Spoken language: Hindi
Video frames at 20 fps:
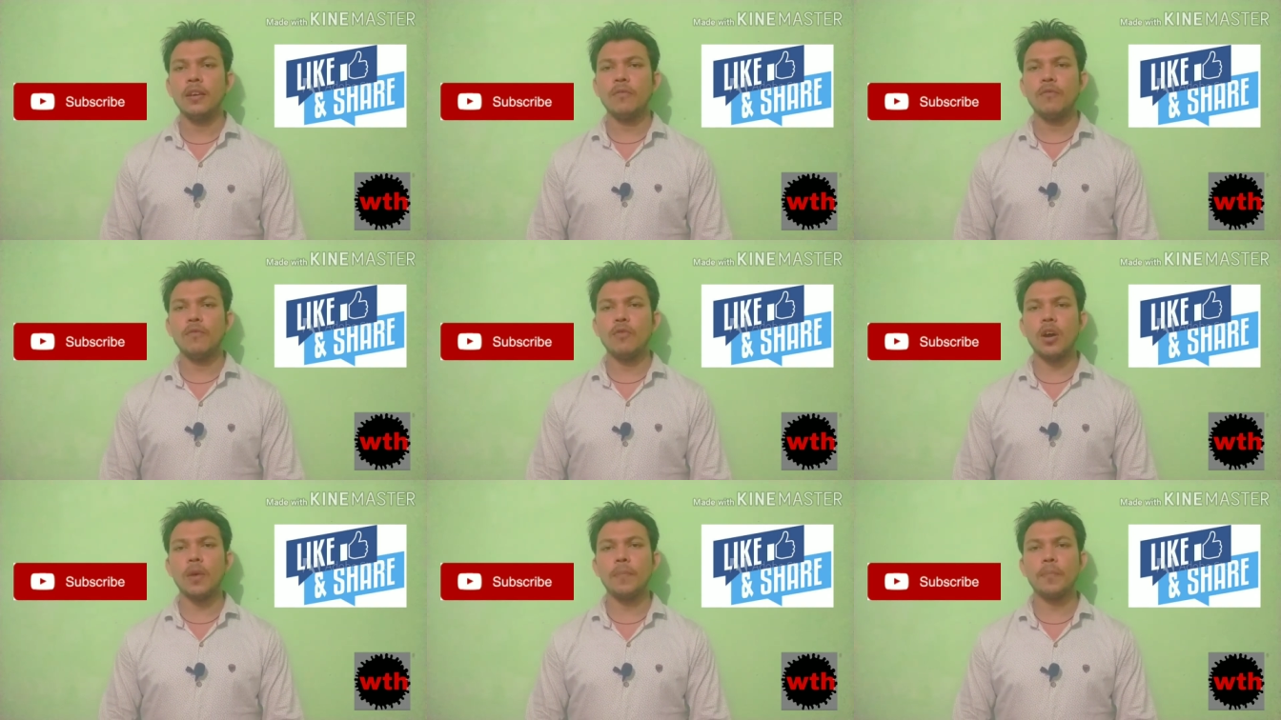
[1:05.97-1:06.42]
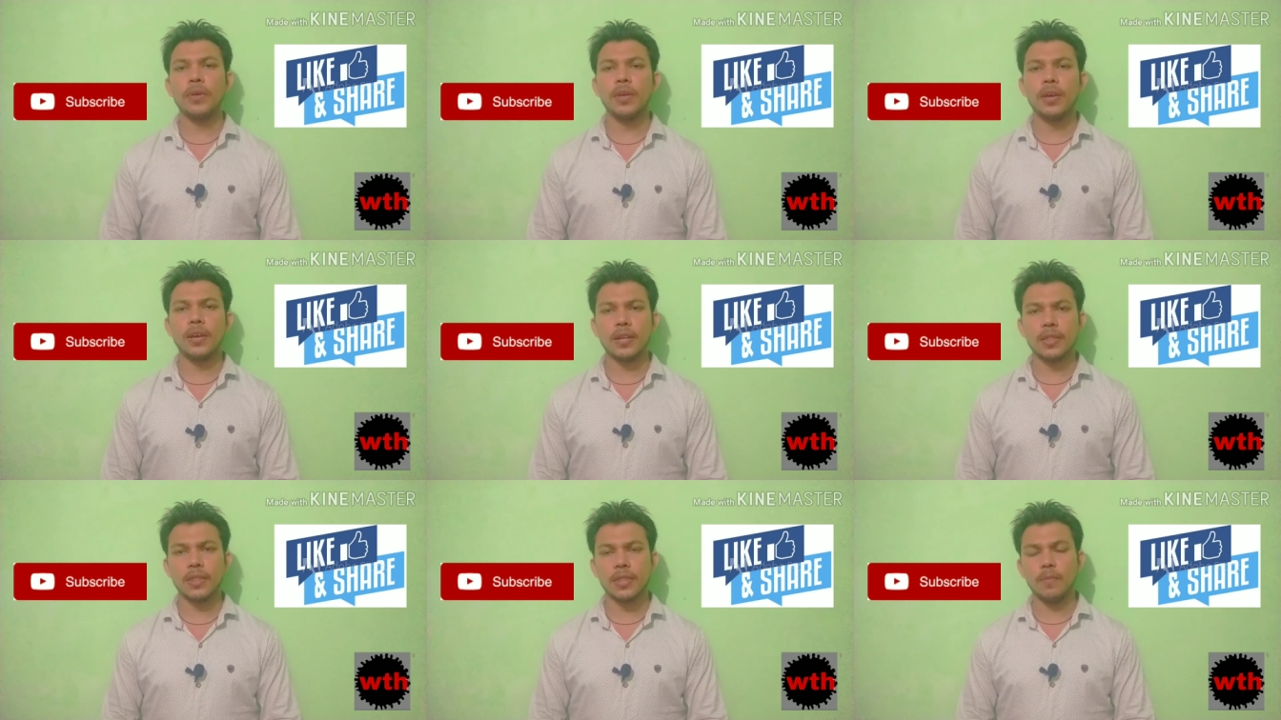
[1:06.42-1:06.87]
वो आपकी
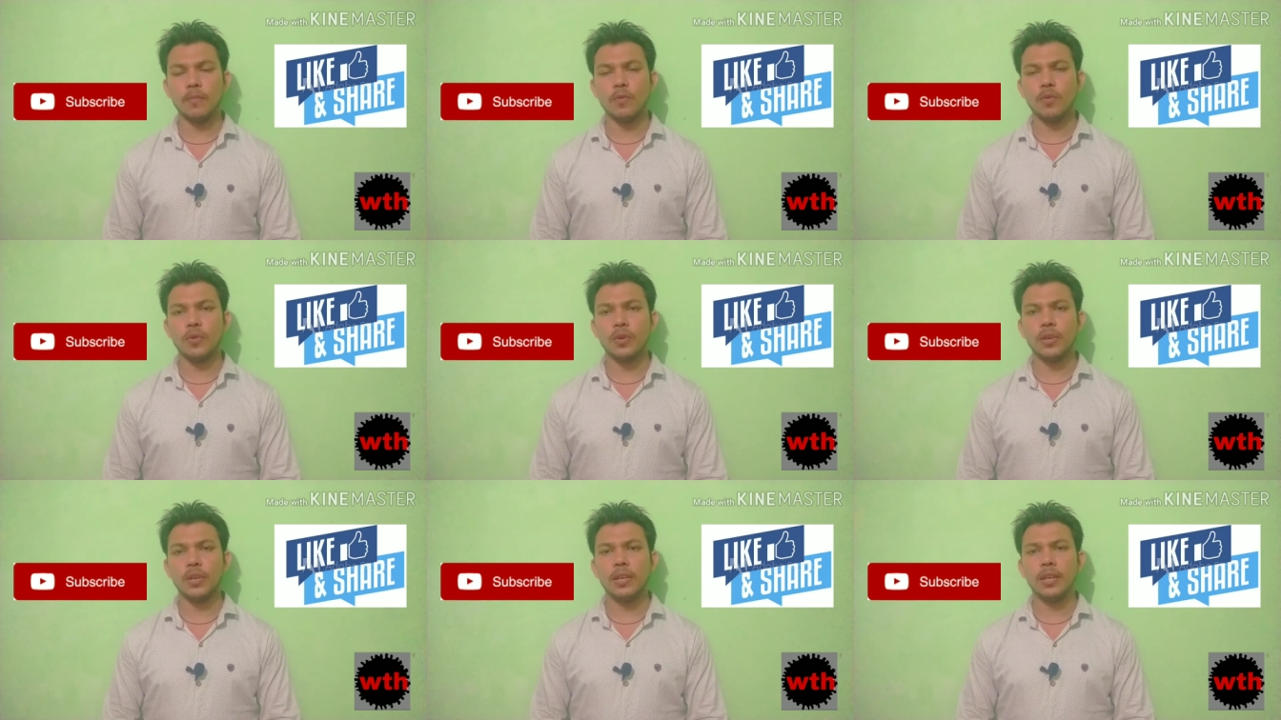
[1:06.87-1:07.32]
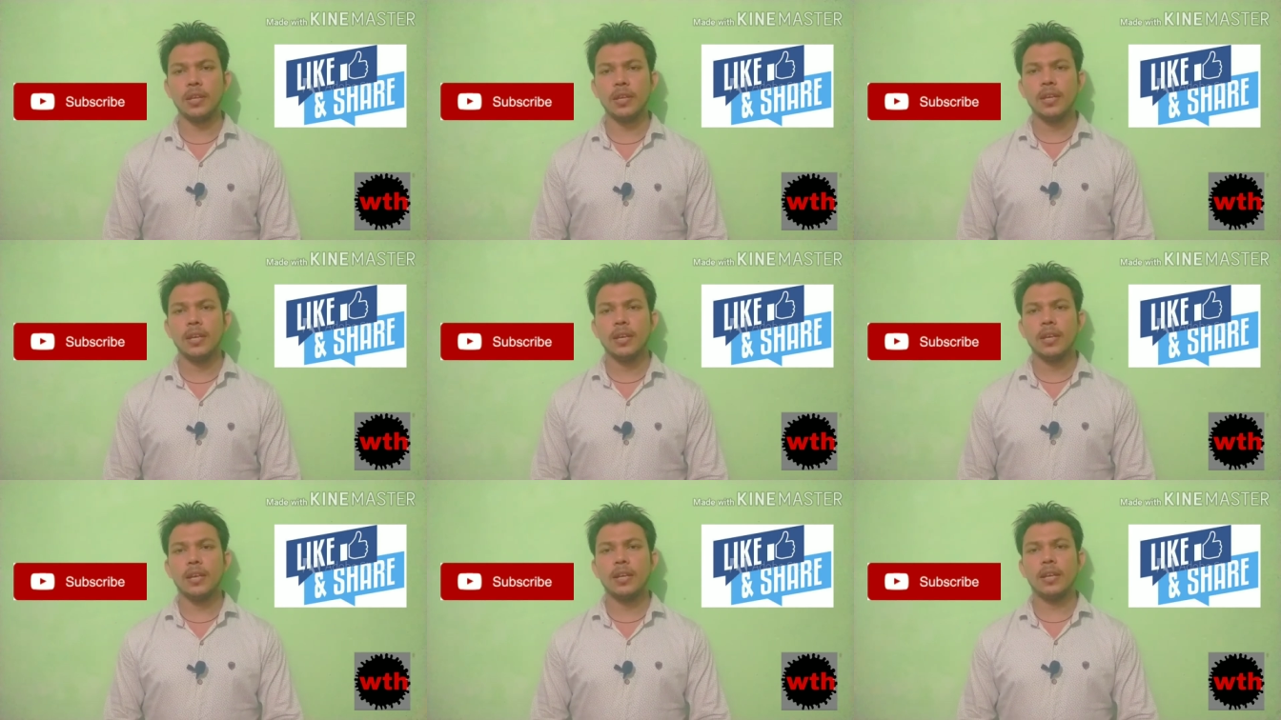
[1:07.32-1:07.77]
खत्म हो गई
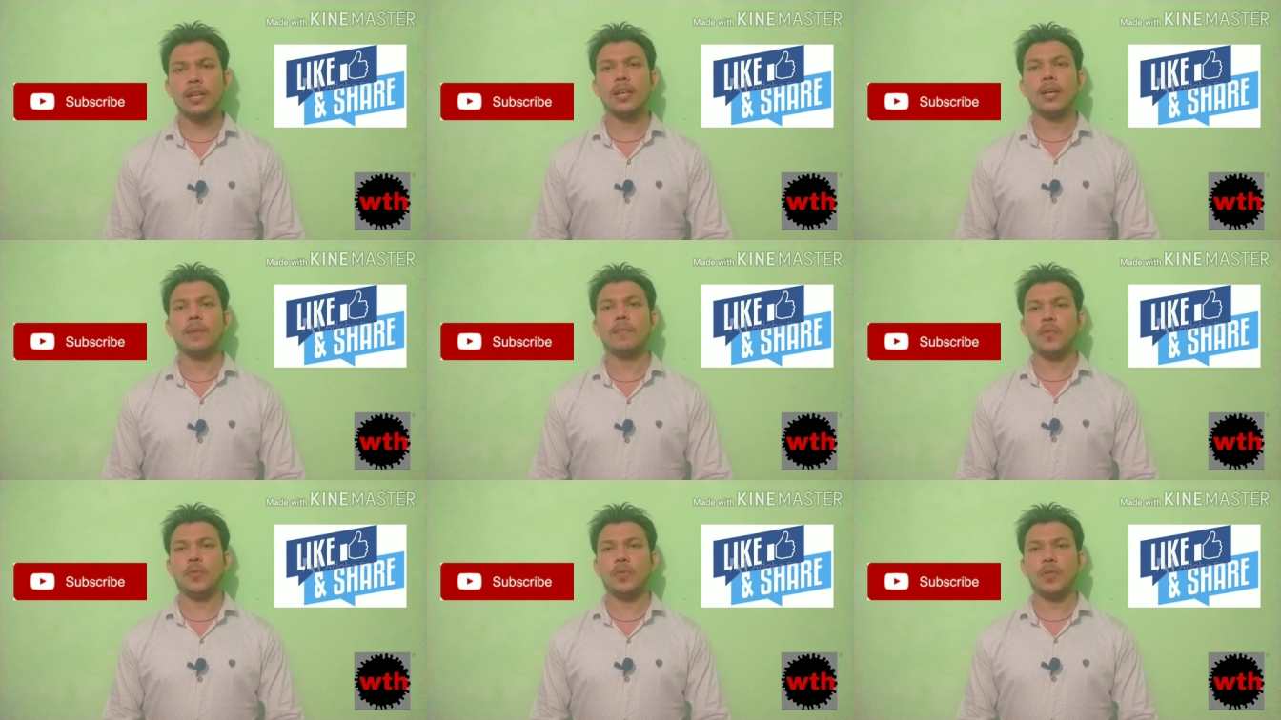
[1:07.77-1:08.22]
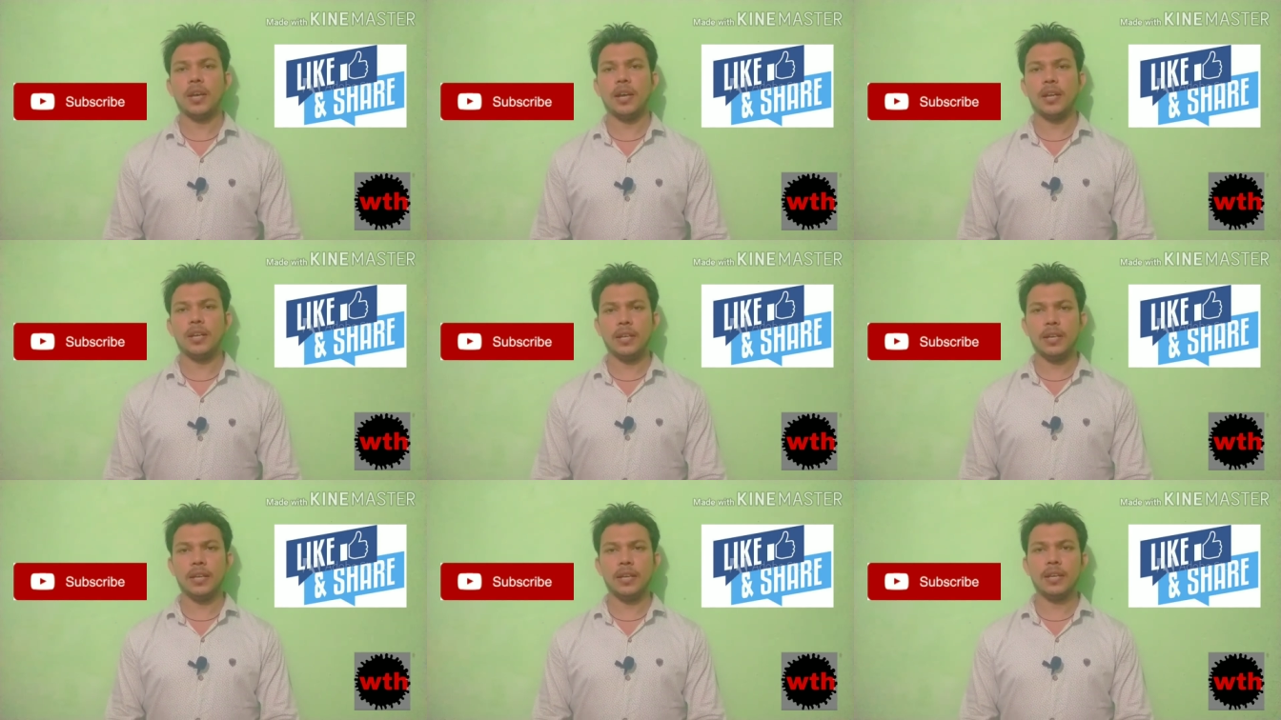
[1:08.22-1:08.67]
लेकिन आपको
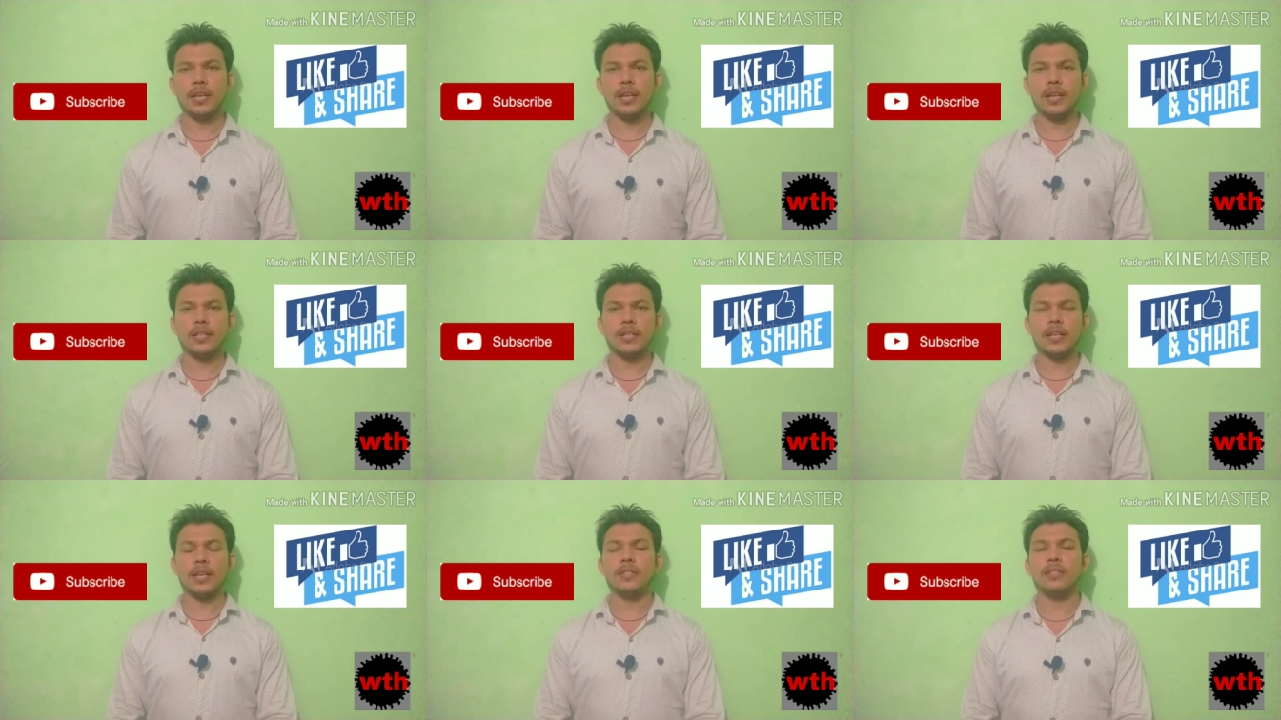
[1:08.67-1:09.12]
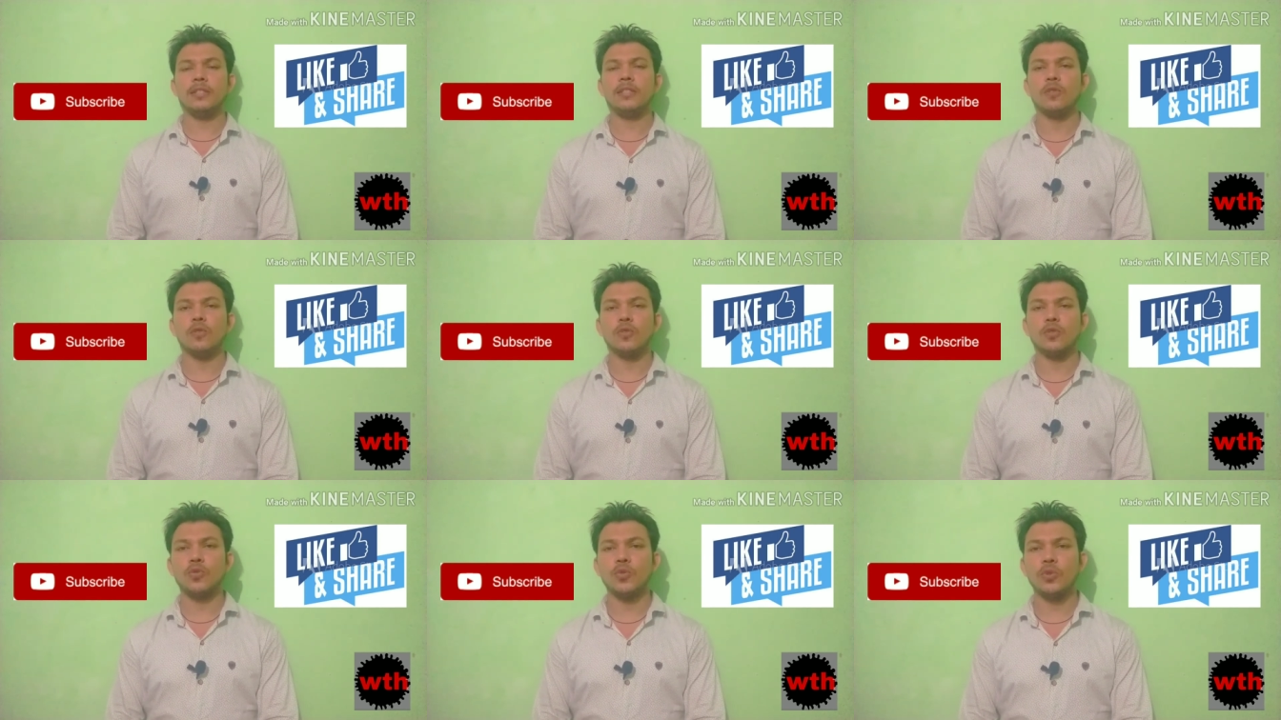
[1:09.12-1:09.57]
ध्यान ये है कि अट्ठाईस
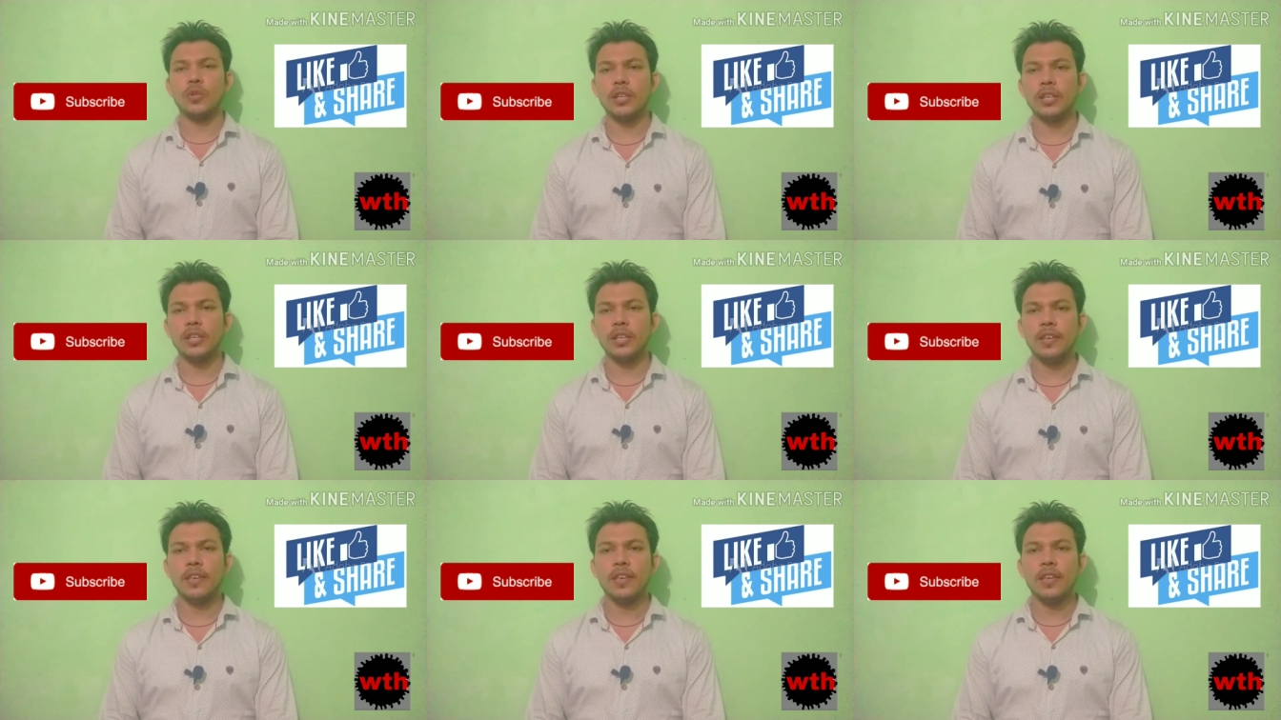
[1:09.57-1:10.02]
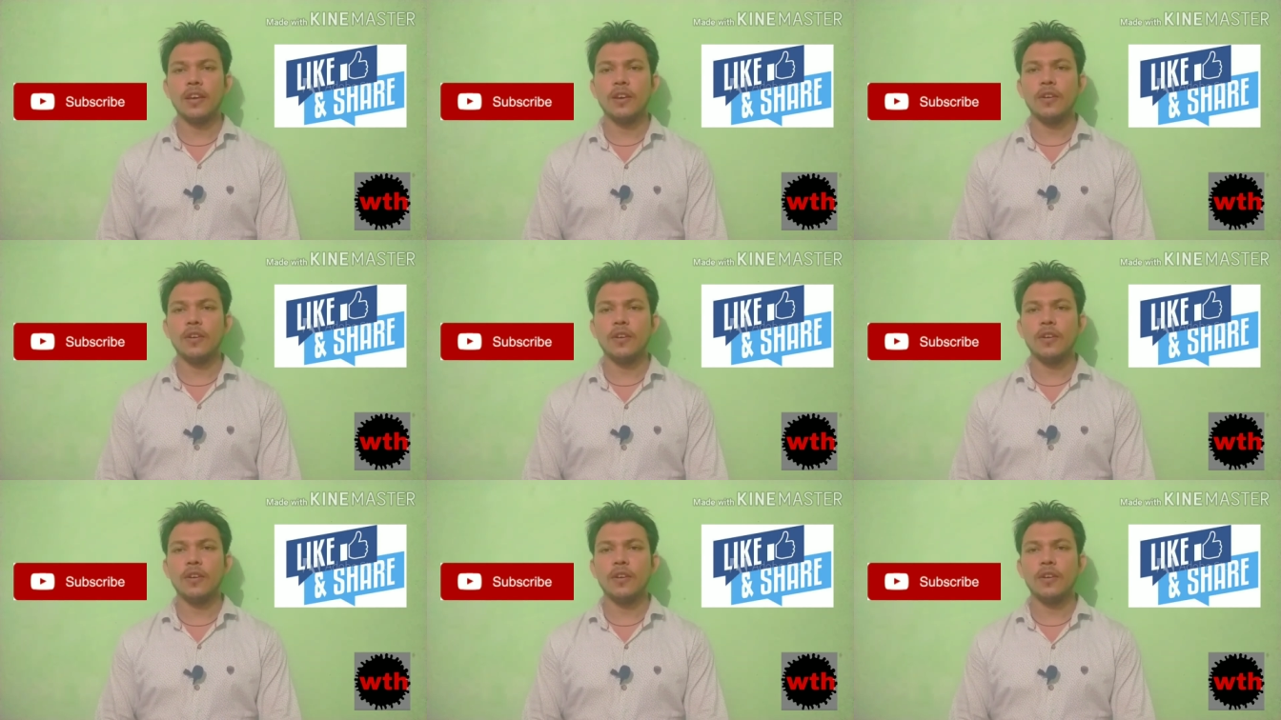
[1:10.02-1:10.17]
दिन हो चुके हैं